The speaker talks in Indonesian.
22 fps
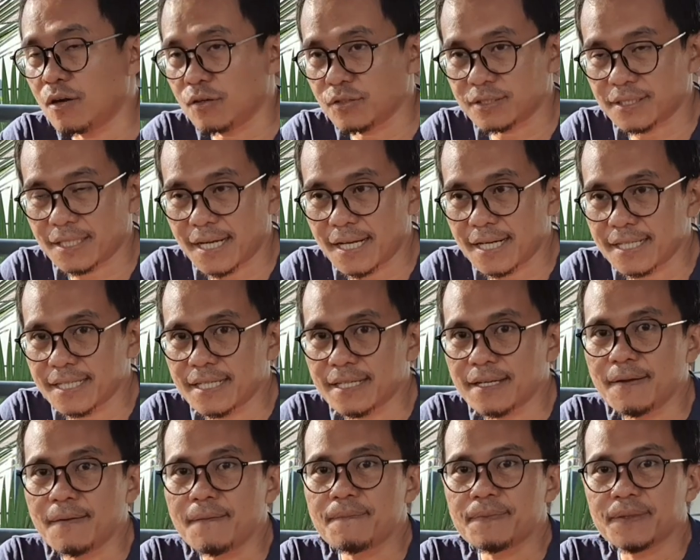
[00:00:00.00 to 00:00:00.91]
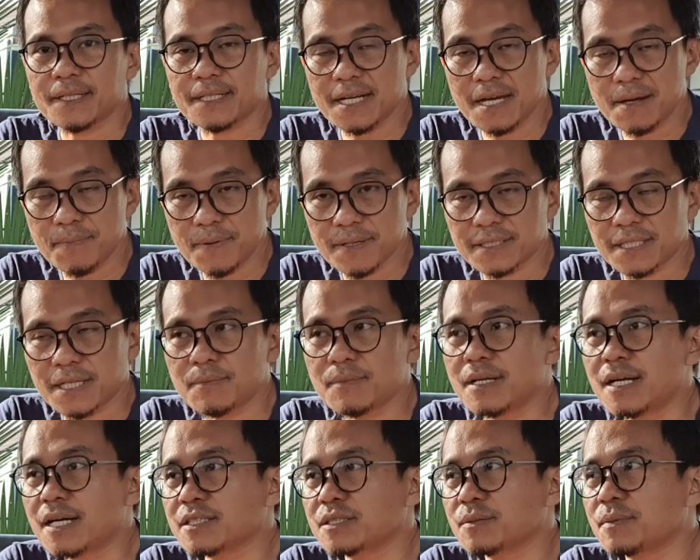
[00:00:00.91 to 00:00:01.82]
Australia. Kenapa saya
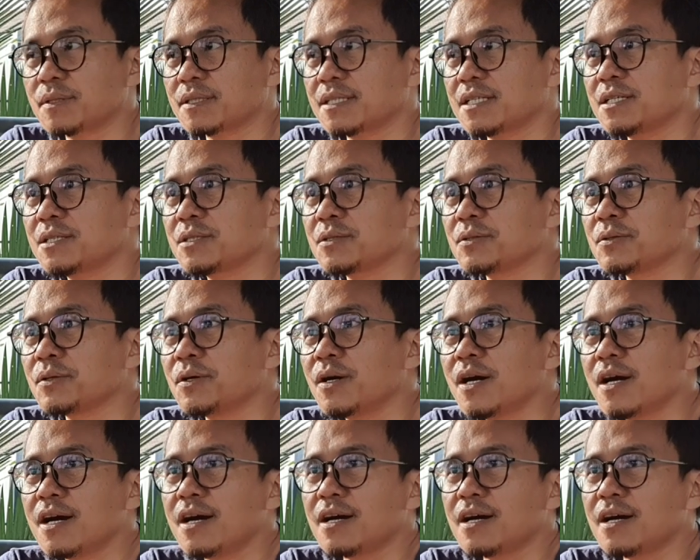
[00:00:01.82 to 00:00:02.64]
bilang seperti itu?